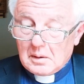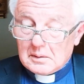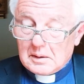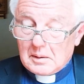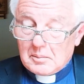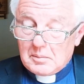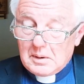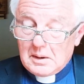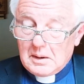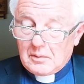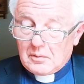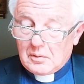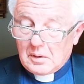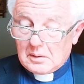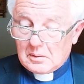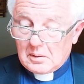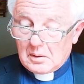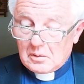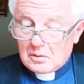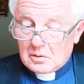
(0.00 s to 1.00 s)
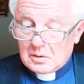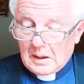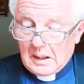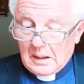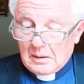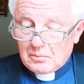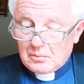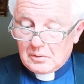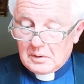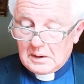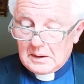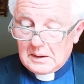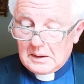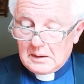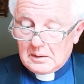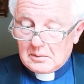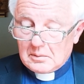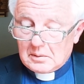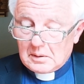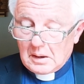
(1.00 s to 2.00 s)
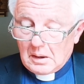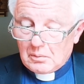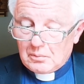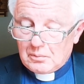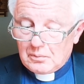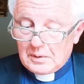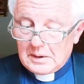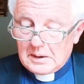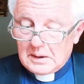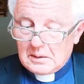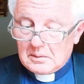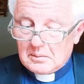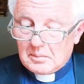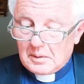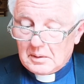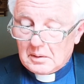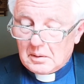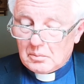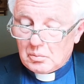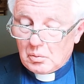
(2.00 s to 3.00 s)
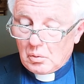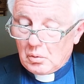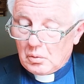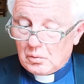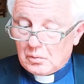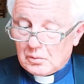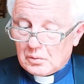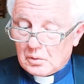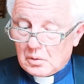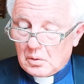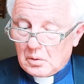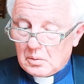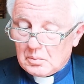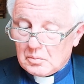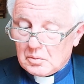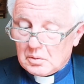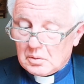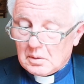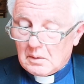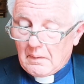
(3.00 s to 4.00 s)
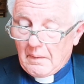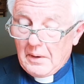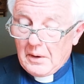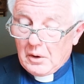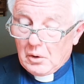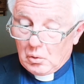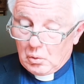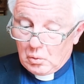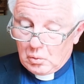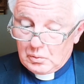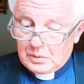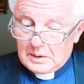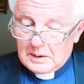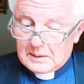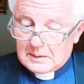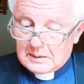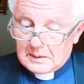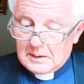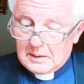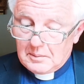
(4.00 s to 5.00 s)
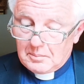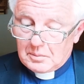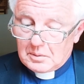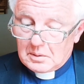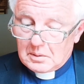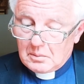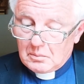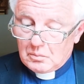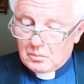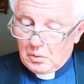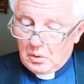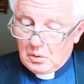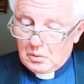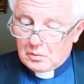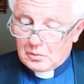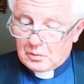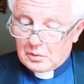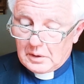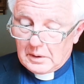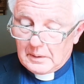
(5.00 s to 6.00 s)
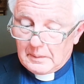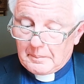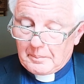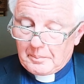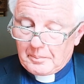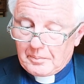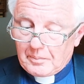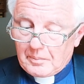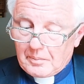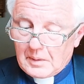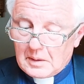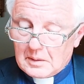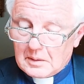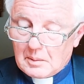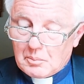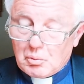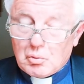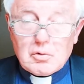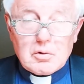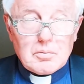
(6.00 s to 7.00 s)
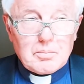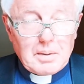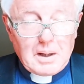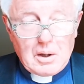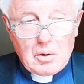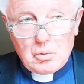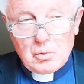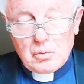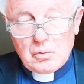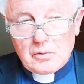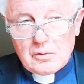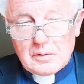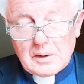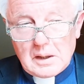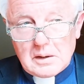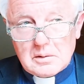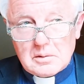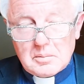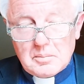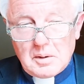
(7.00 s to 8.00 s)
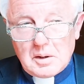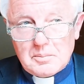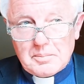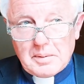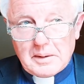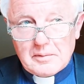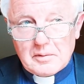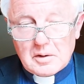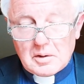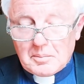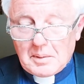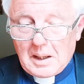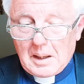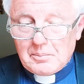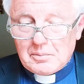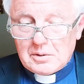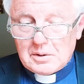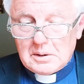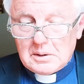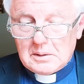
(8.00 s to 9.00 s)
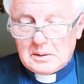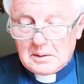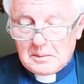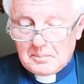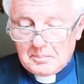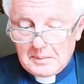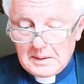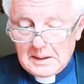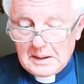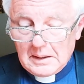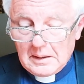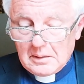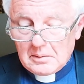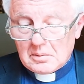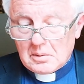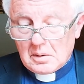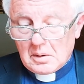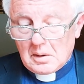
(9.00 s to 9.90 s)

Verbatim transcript: dem nichts an den Schafen liegt, der flieht, wenn der Wolf kommt. Und es gibt Wölfe. Der Apostel Paulus sagte mal bei seinem Abschied in Milet,